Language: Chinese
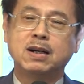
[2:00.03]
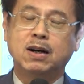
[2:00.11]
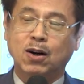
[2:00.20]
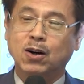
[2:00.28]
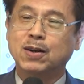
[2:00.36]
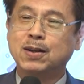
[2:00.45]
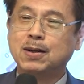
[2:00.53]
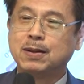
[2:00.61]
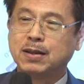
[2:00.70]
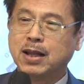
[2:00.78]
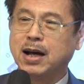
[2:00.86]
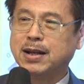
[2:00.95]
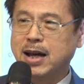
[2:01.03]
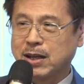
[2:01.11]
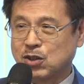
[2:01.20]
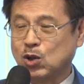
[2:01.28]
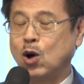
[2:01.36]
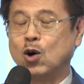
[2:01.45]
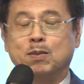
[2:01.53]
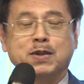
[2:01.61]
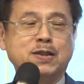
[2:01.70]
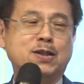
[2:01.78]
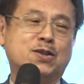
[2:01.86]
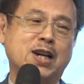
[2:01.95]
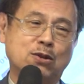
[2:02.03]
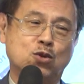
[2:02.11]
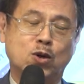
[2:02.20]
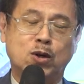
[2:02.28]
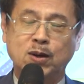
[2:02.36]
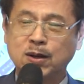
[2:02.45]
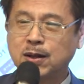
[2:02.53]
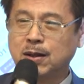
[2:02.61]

好，那那时候我们就想说，